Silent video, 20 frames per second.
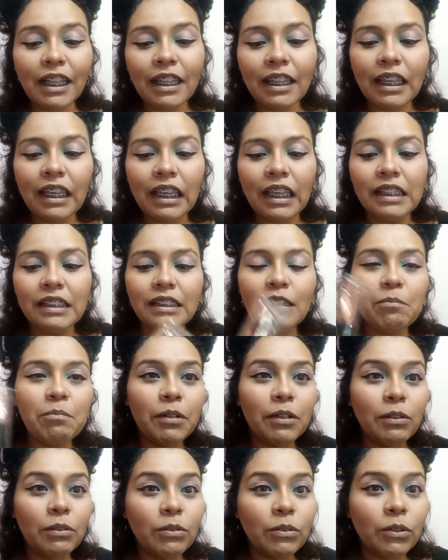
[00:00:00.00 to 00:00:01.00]
pues- de este
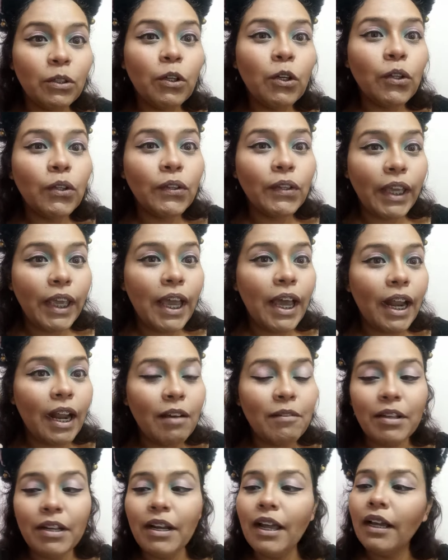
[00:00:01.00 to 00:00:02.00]
producto de
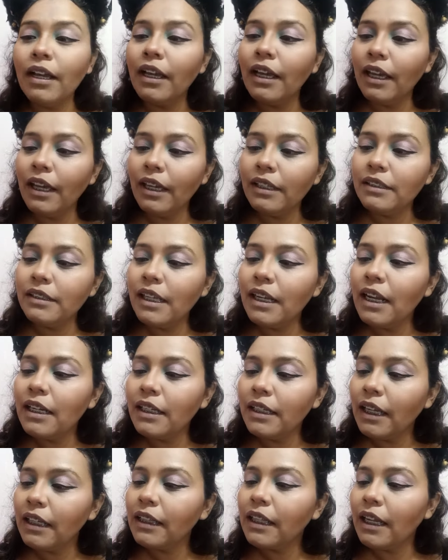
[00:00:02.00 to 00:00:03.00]
Arabella que es de la
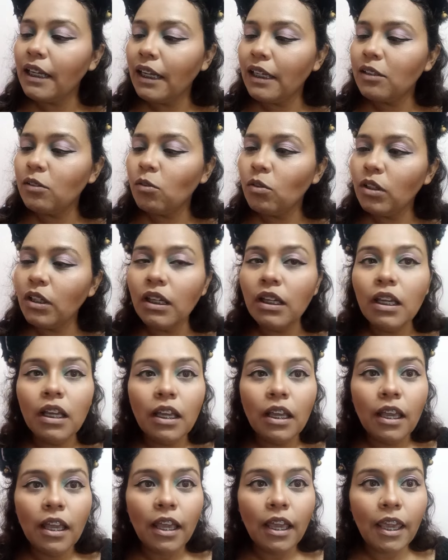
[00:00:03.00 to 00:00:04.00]
línea Talea Sodi.
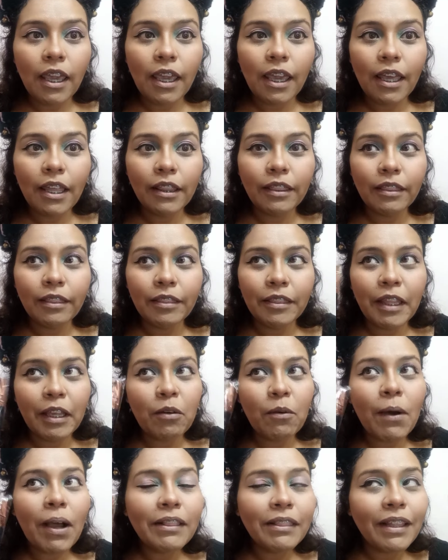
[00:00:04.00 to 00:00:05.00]
Eh,
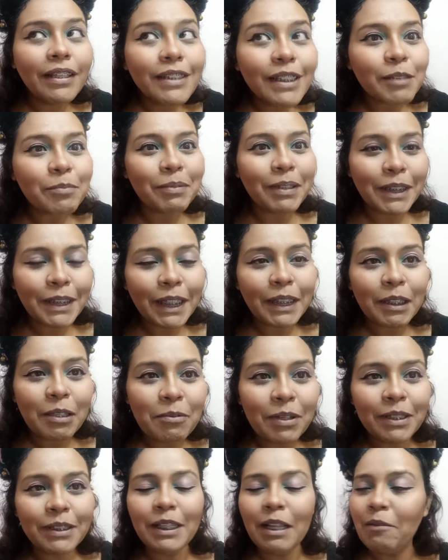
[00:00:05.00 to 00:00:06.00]
tengo altas
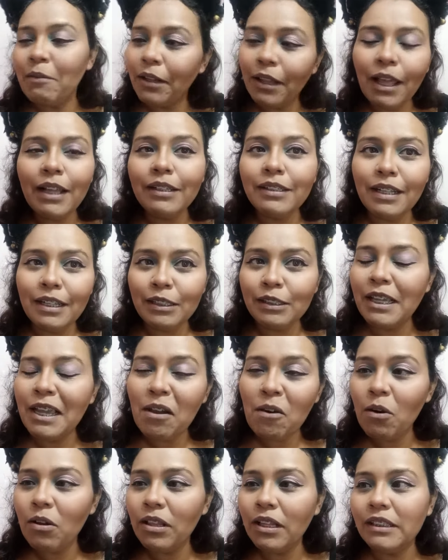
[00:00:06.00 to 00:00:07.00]
expectativas, la verdad, les,
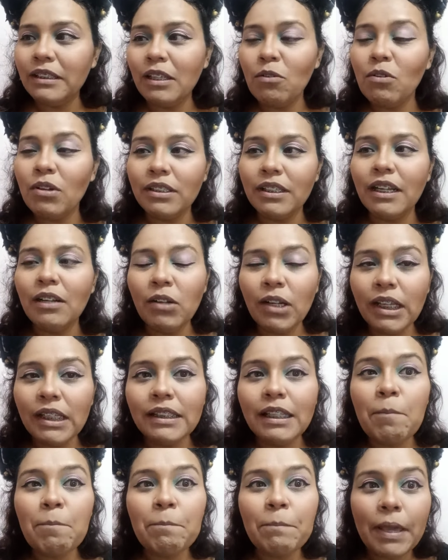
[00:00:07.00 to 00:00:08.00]
tengo que ser
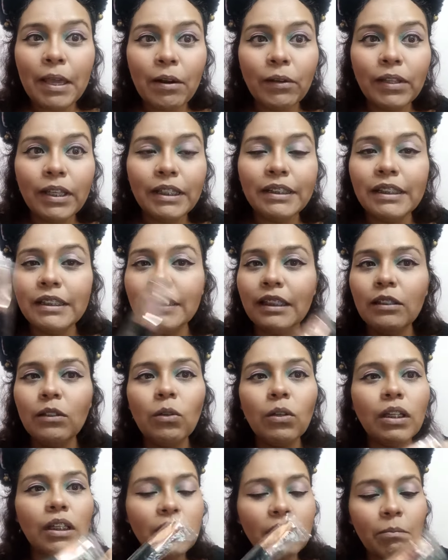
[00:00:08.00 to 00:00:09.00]
honesta, pero de este sí
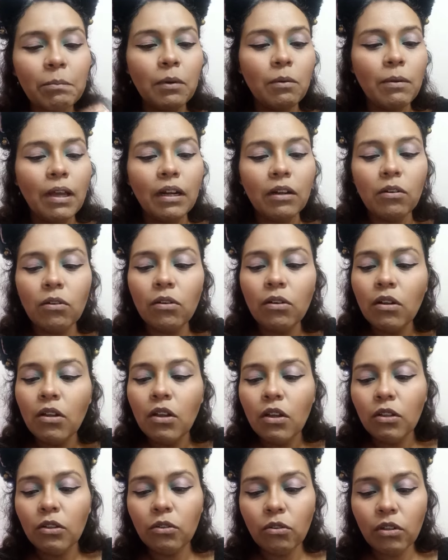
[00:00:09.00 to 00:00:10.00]
no quise probarlo,
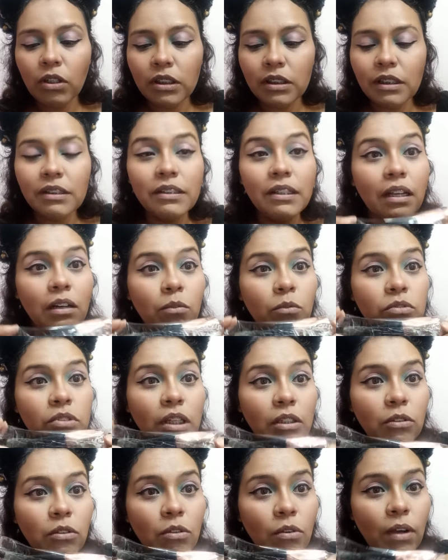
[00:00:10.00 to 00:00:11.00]
no quise estar
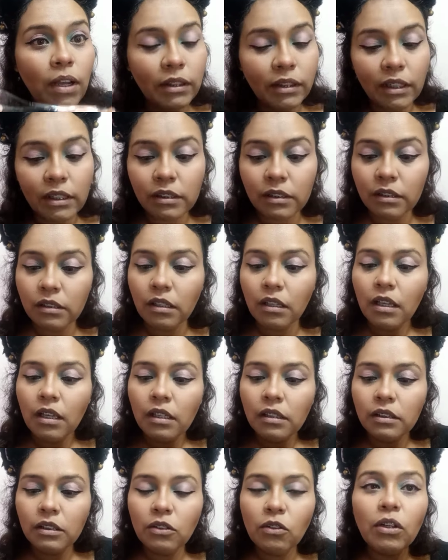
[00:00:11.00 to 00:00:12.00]
usándolo antes,
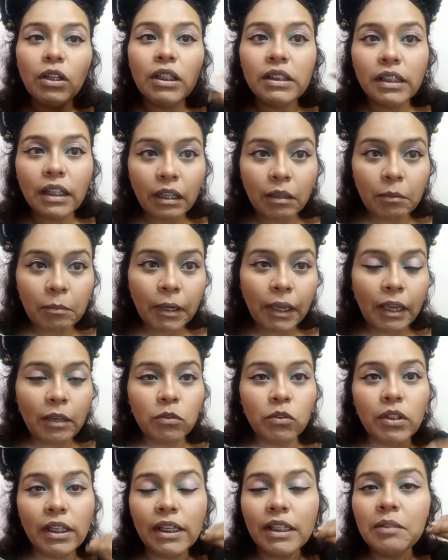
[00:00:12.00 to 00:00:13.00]
sino quise que
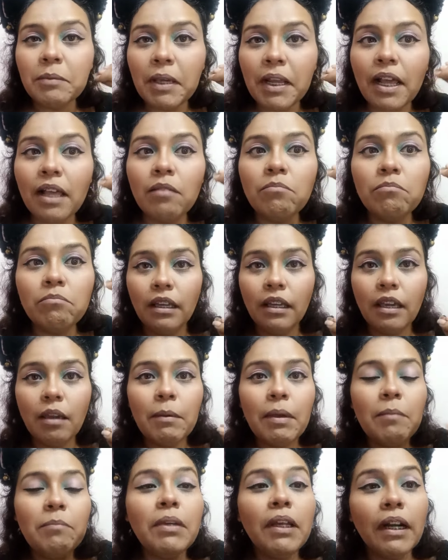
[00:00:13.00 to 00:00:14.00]
ustedes vieran, que
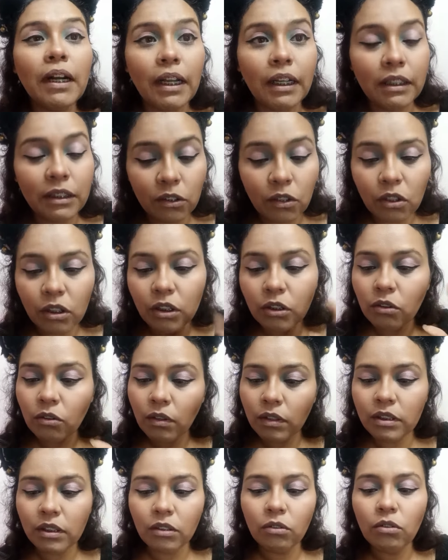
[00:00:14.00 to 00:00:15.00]
vean mi reacción y todo
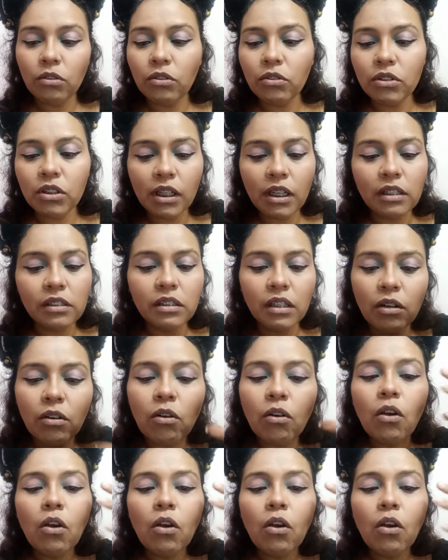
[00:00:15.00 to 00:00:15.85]
ese rollo. Chicas, quiero